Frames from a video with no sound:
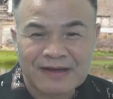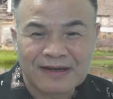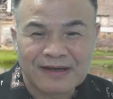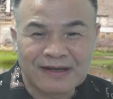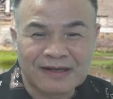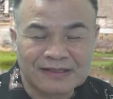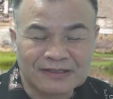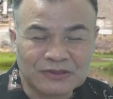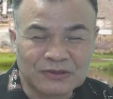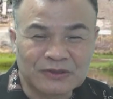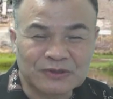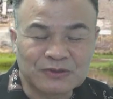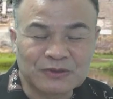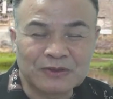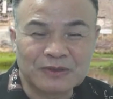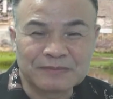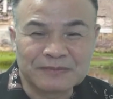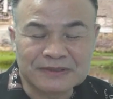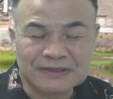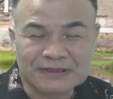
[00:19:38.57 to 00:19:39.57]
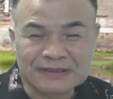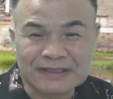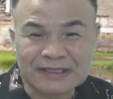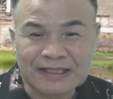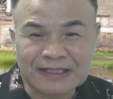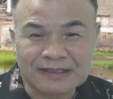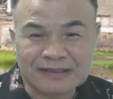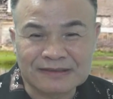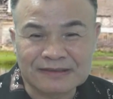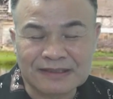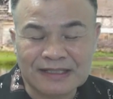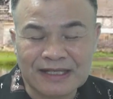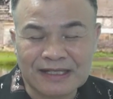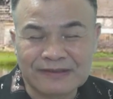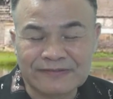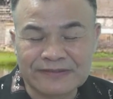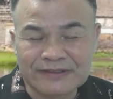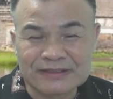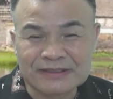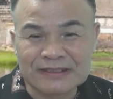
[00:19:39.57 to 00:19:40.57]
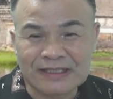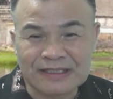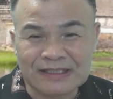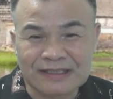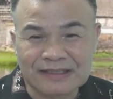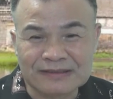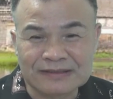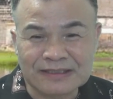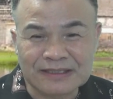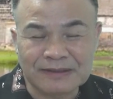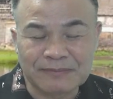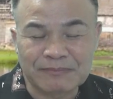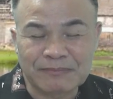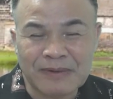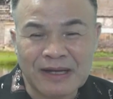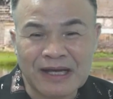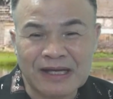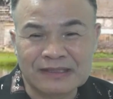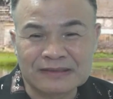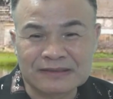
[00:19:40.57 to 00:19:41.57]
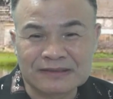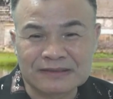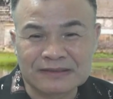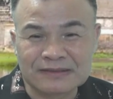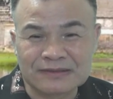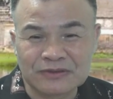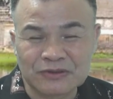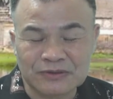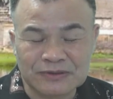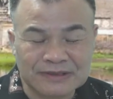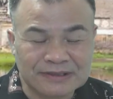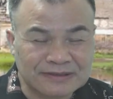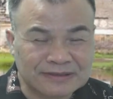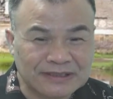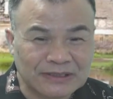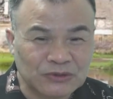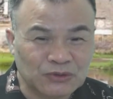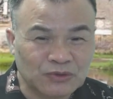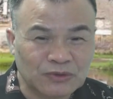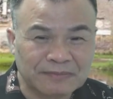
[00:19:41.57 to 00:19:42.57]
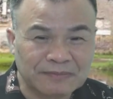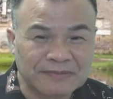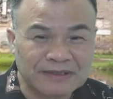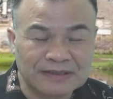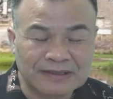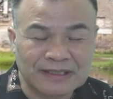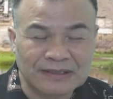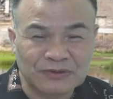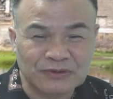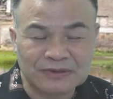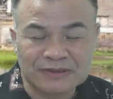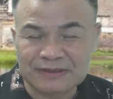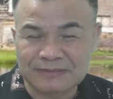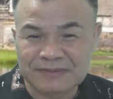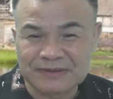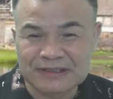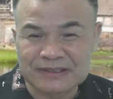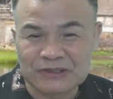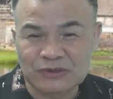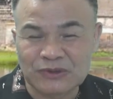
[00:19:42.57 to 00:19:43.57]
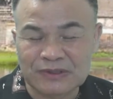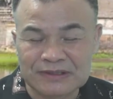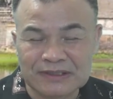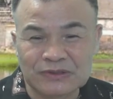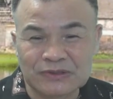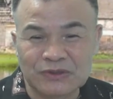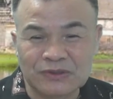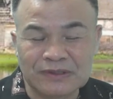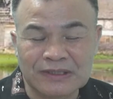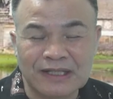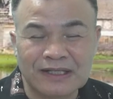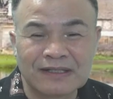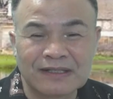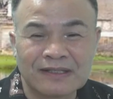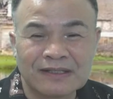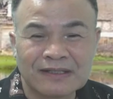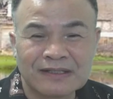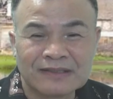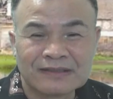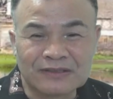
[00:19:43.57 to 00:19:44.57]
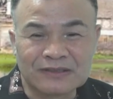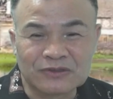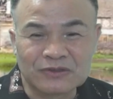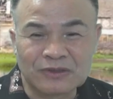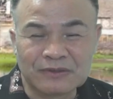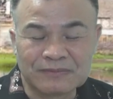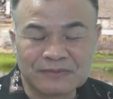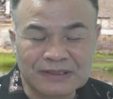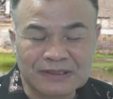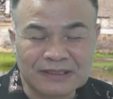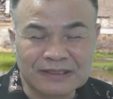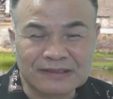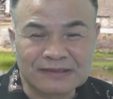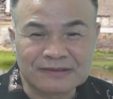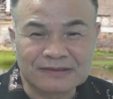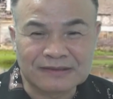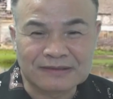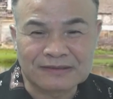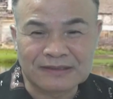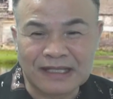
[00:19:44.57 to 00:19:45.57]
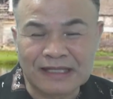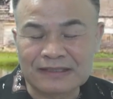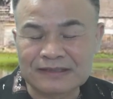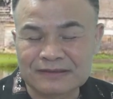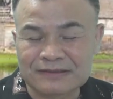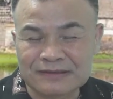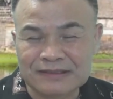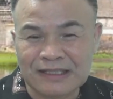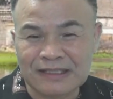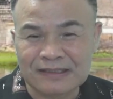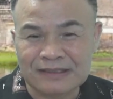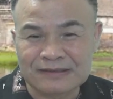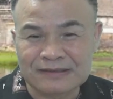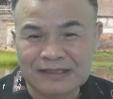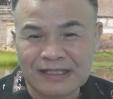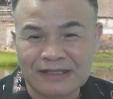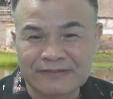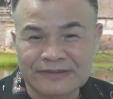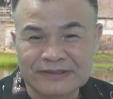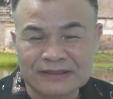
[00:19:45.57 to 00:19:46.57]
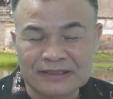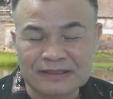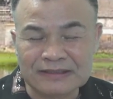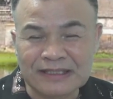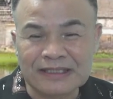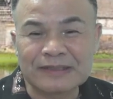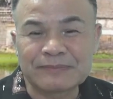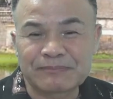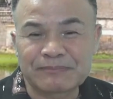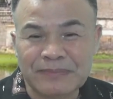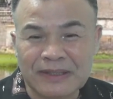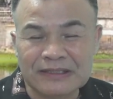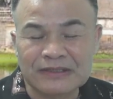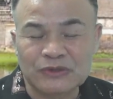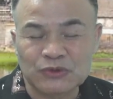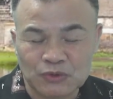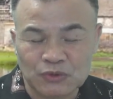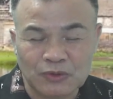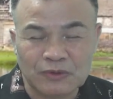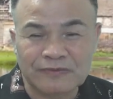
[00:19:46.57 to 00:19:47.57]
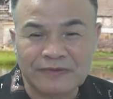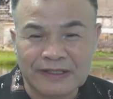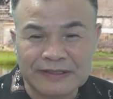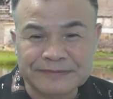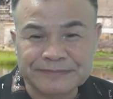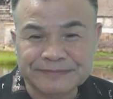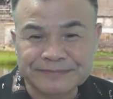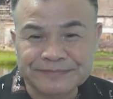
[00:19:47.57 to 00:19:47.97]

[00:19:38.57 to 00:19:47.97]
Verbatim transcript: 啊，以后如果没时间来跟大家分享了，这个八字究竟在算命当中怎么计算这重量，但是我们可以来再来跟大家分享，它一般的说法。